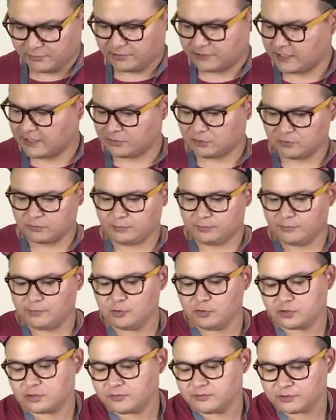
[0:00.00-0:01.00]
Мы сразу
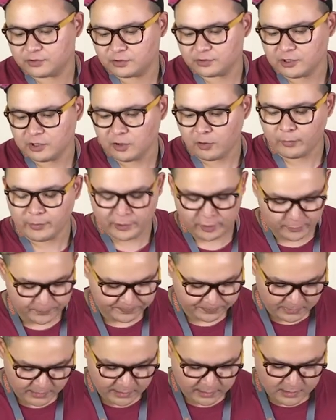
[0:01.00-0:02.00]
блюдце вот сюда
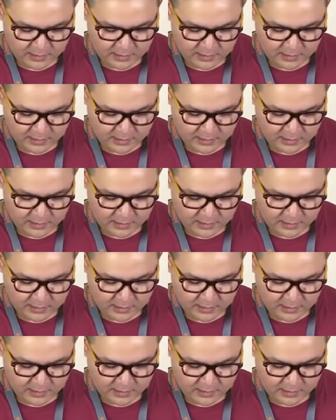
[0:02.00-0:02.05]
уберем.